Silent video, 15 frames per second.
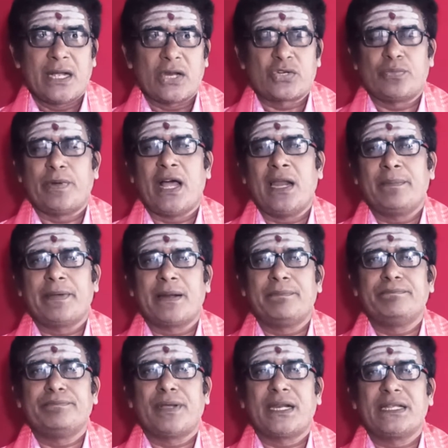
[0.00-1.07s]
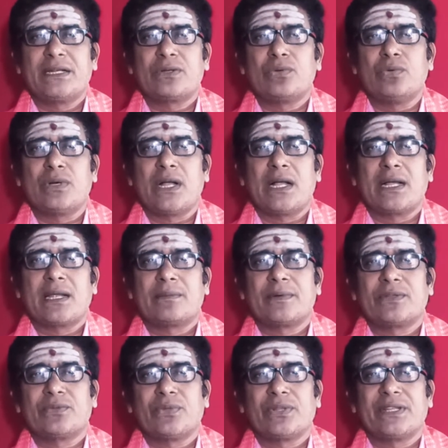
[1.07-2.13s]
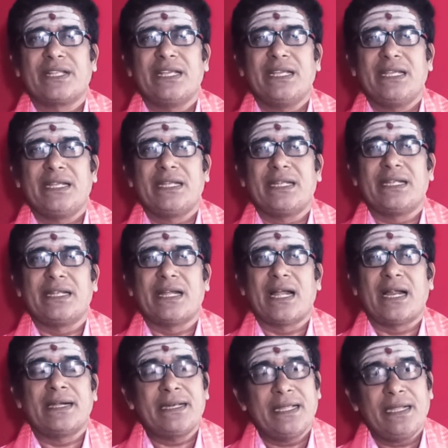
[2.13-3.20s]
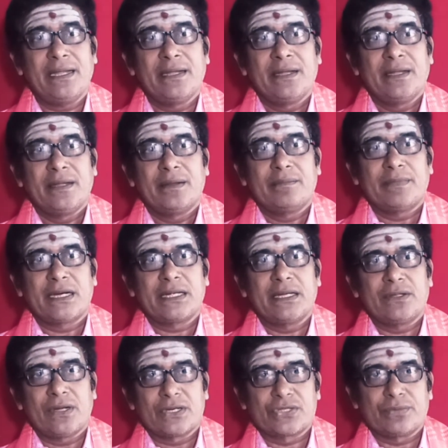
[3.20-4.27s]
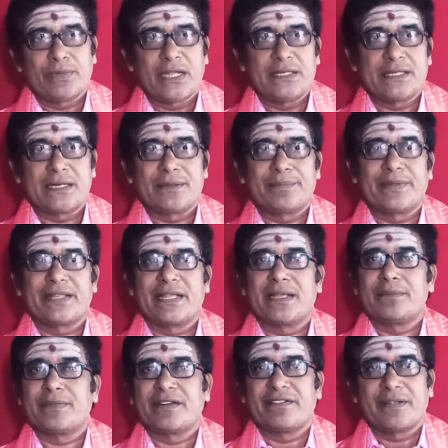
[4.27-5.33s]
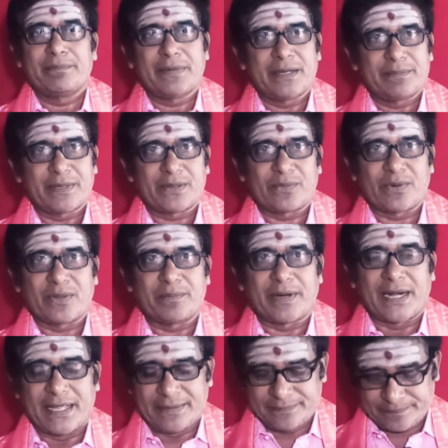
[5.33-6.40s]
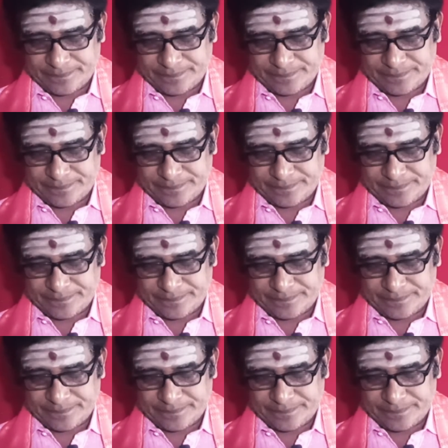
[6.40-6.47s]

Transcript: అశుభాల పరంపర ఎక్కువగా కనబడుతుంది అంటే మనకేదో అశుభాలు జరిగిపోతాయని మనం ఏం భయపడకూడదు మళ్ళా